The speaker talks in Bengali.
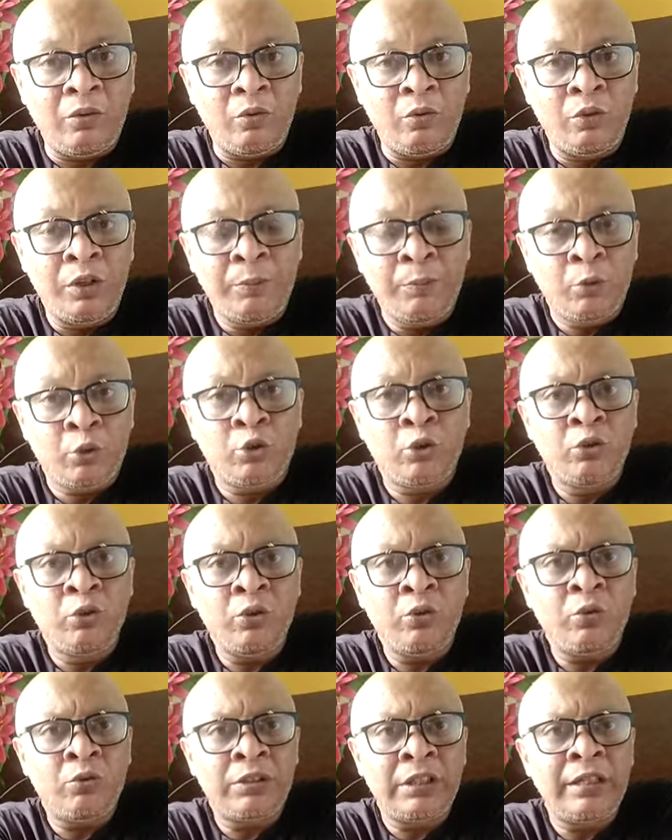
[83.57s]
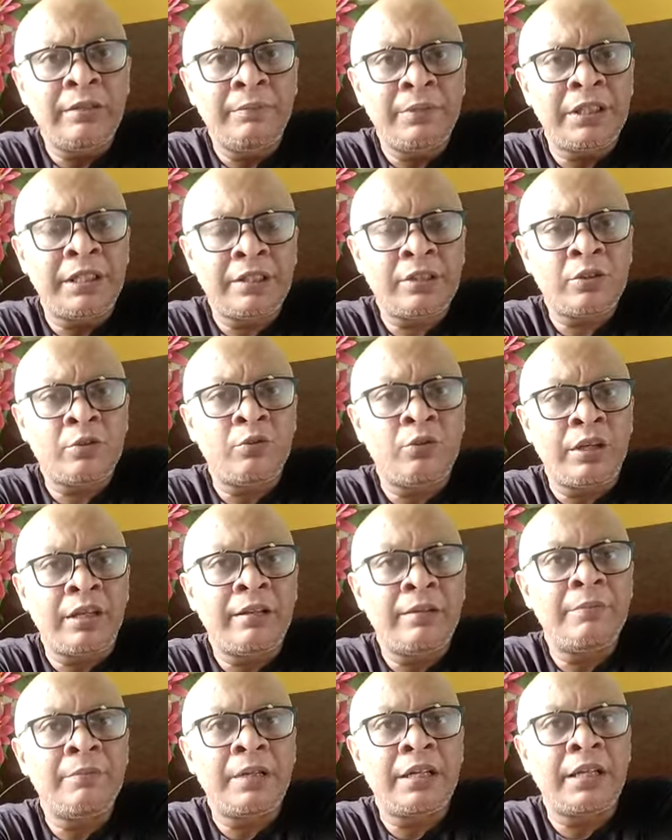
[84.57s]
উনি পছন্দ করতেন বিশেষ করে
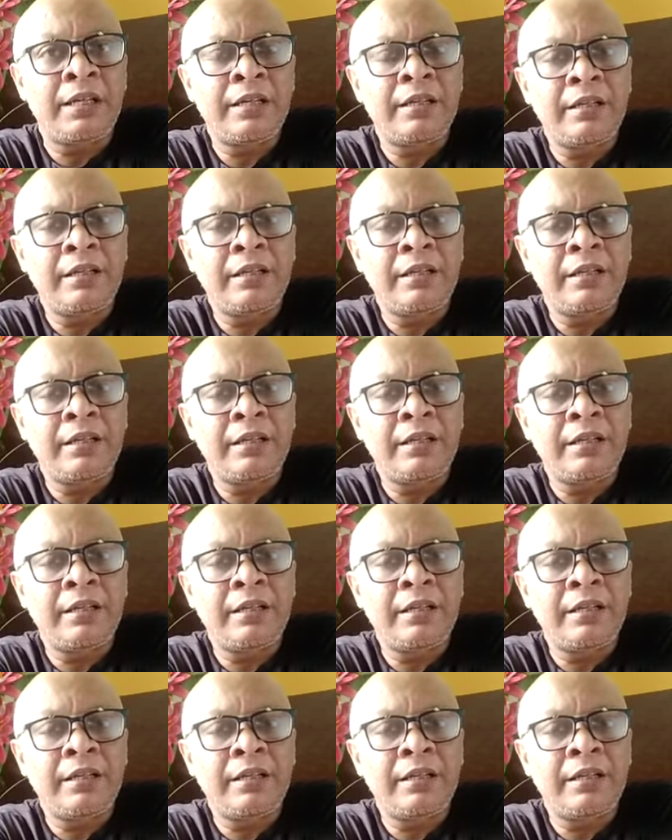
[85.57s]
মানে